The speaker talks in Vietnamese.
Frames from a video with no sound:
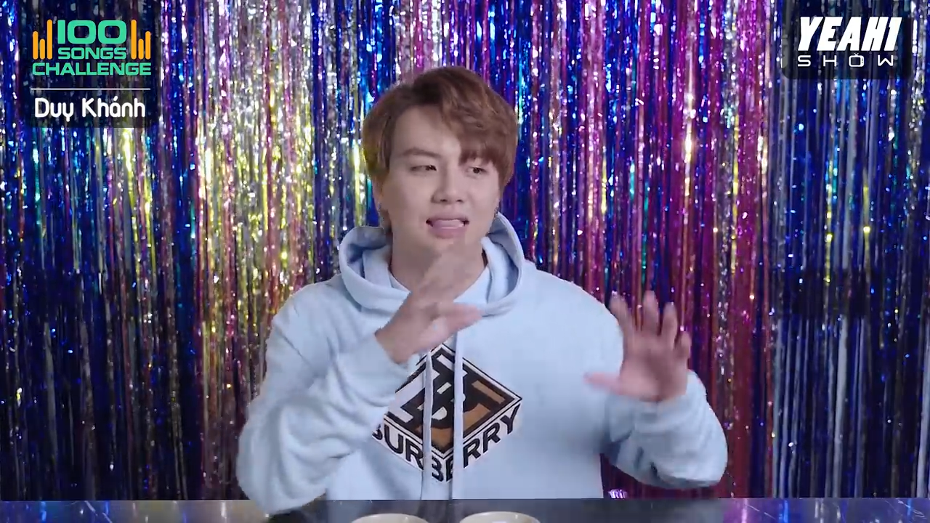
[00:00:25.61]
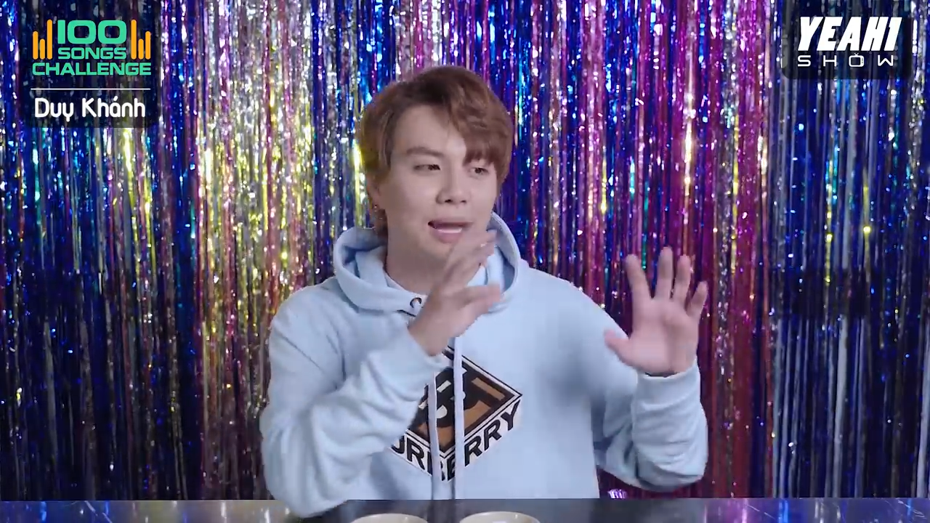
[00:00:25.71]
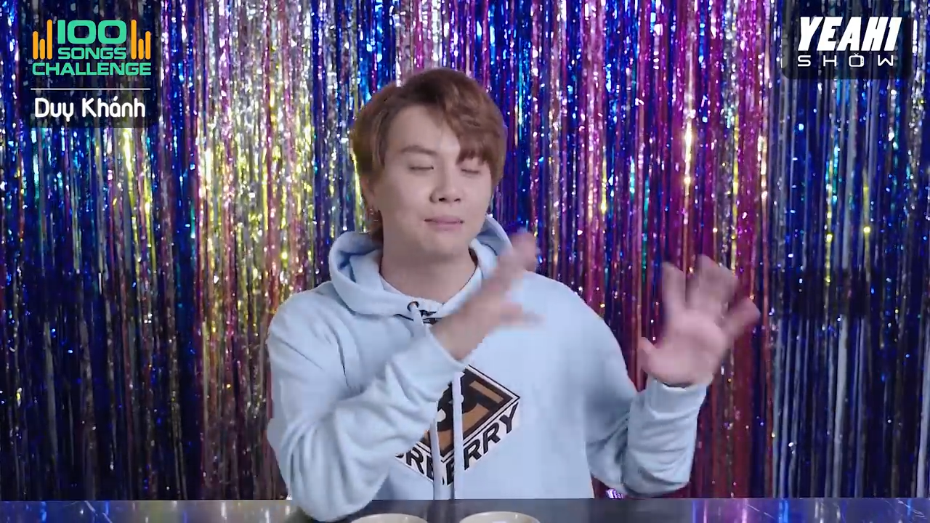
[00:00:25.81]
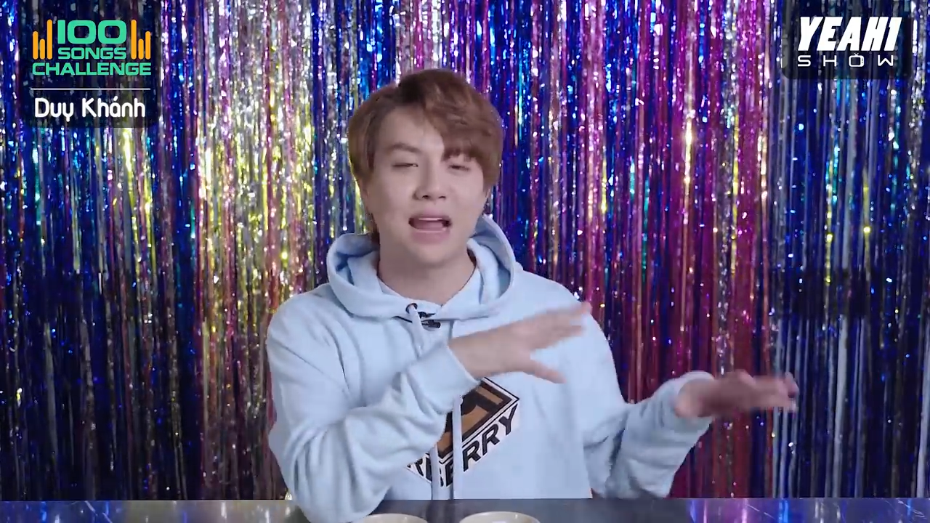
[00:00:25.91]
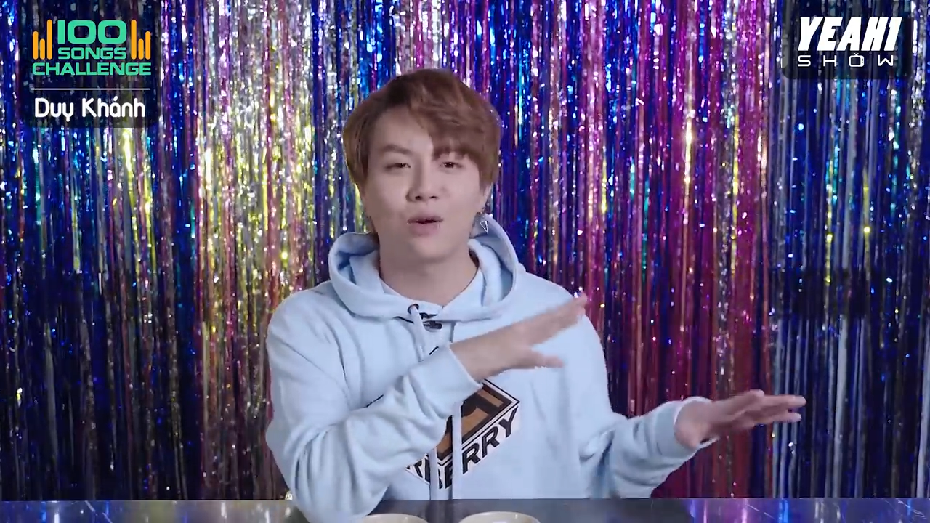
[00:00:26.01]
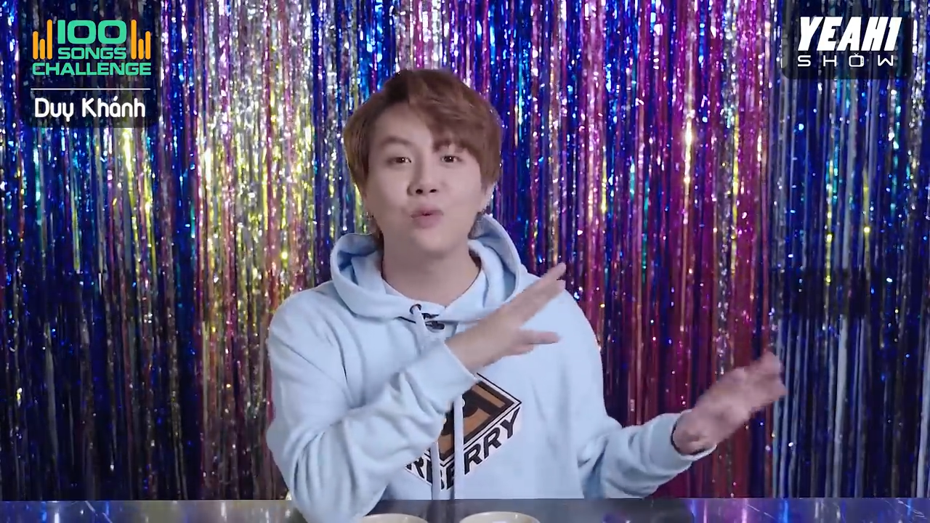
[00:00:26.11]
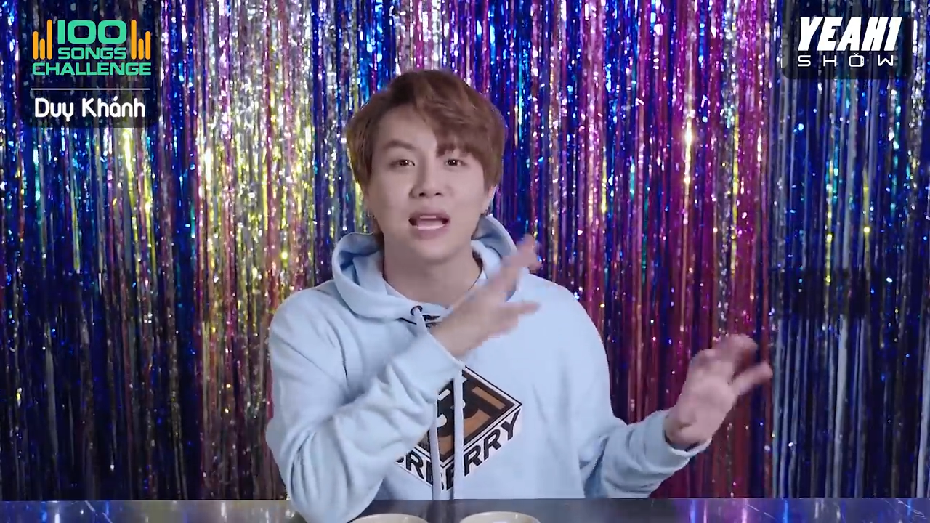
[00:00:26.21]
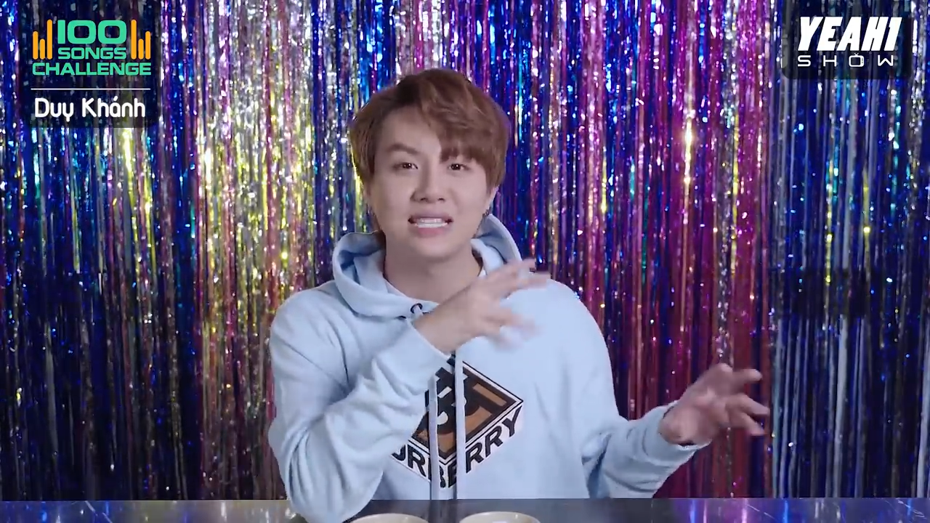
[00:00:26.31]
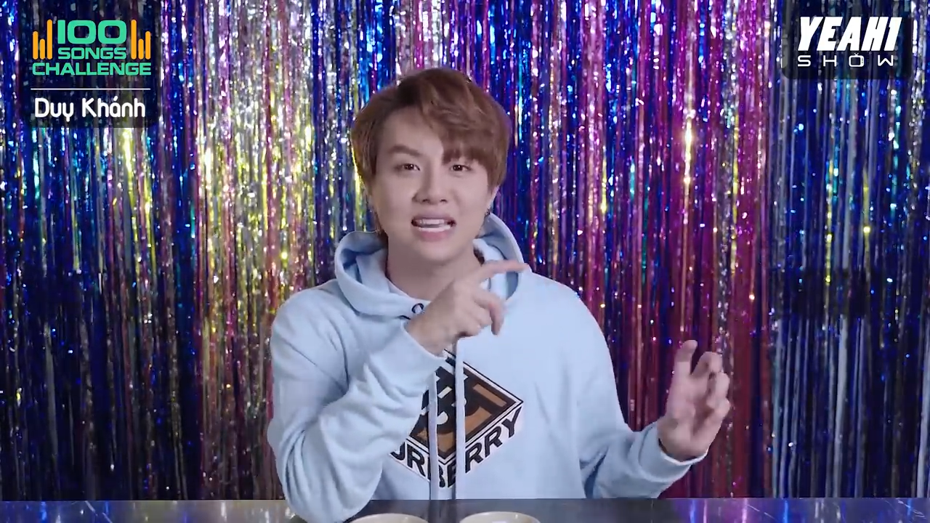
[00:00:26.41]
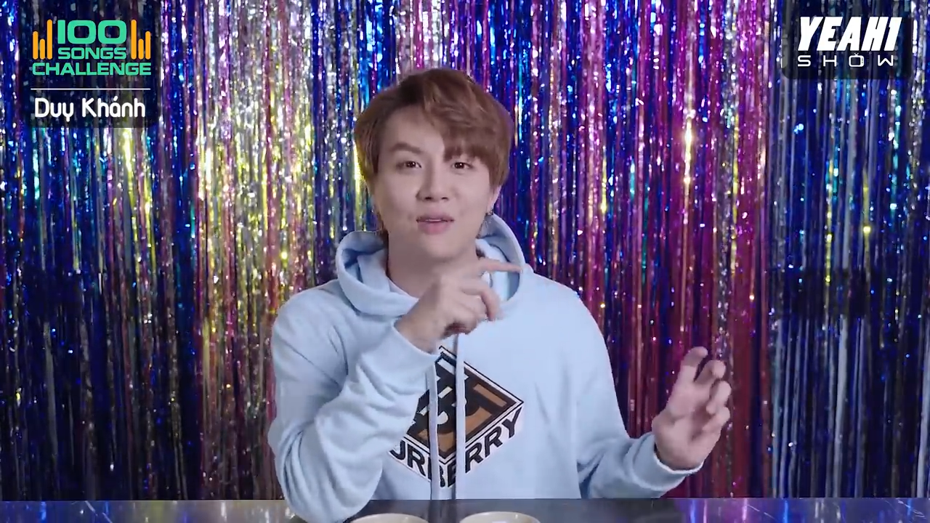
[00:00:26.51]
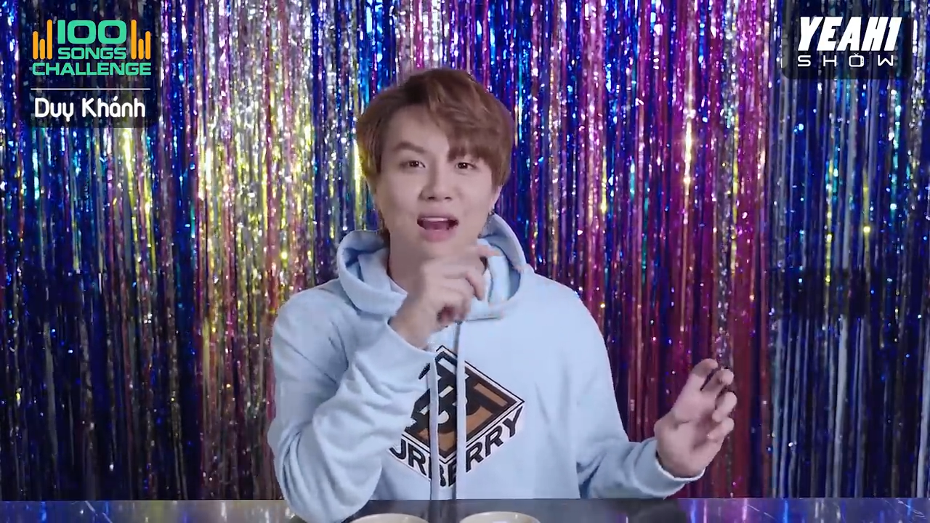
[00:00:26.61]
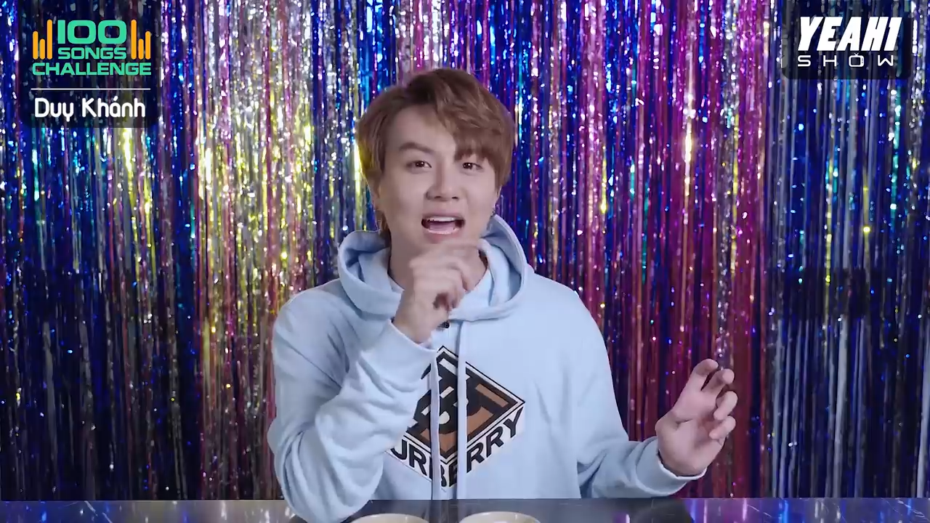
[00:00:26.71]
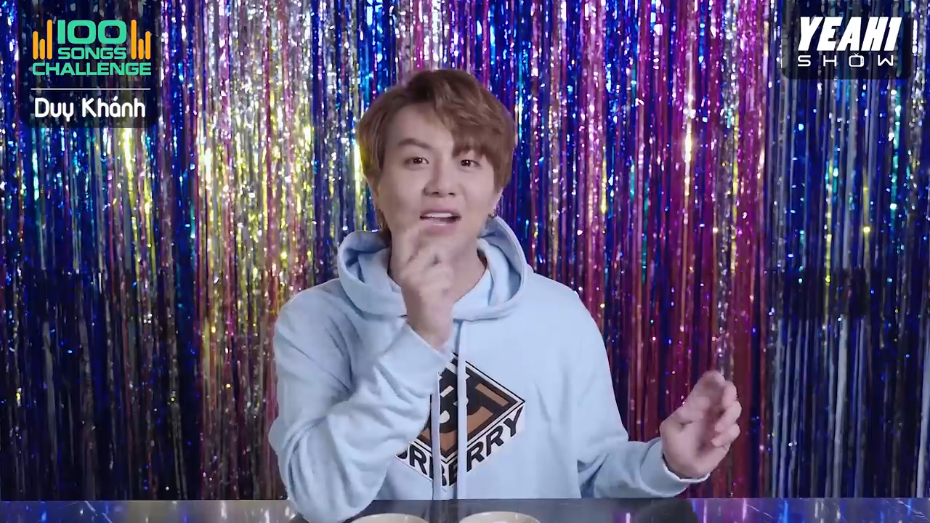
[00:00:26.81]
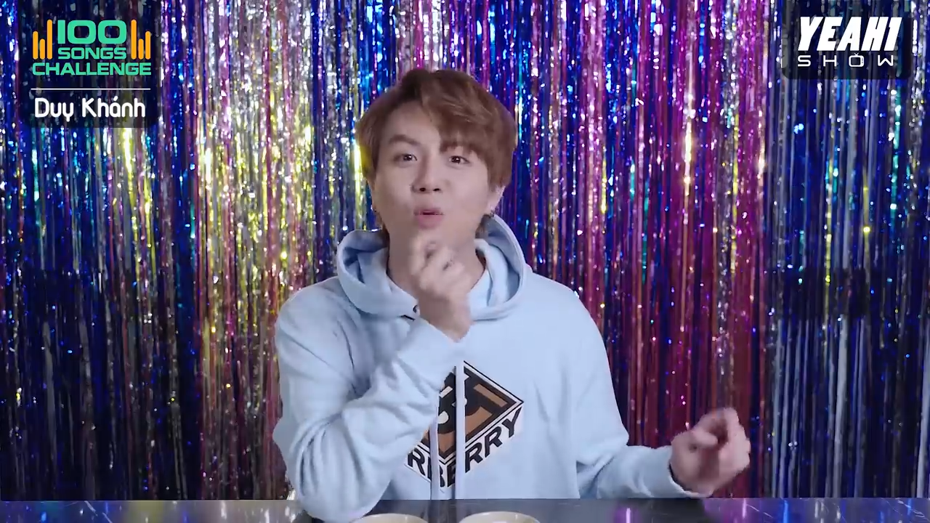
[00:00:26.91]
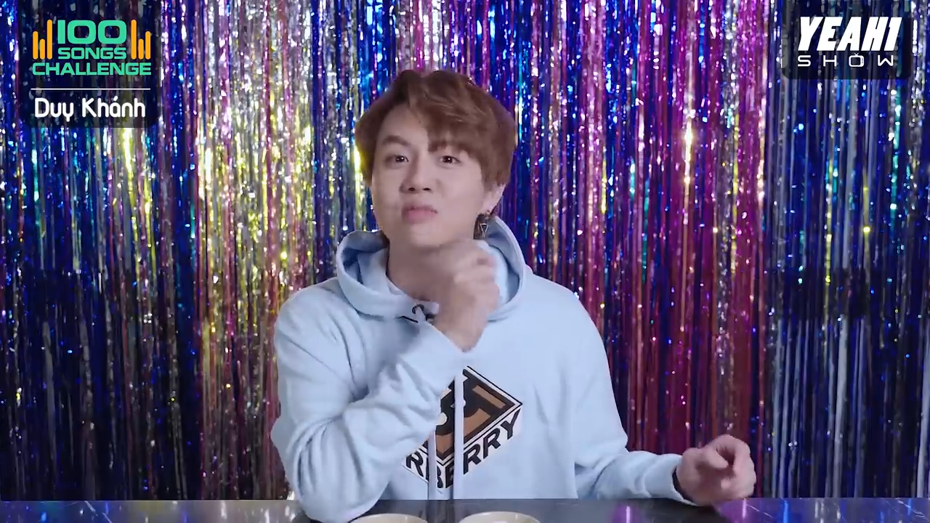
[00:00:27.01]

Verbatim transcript: tập nào của nghệ sĩ nào ra là khánh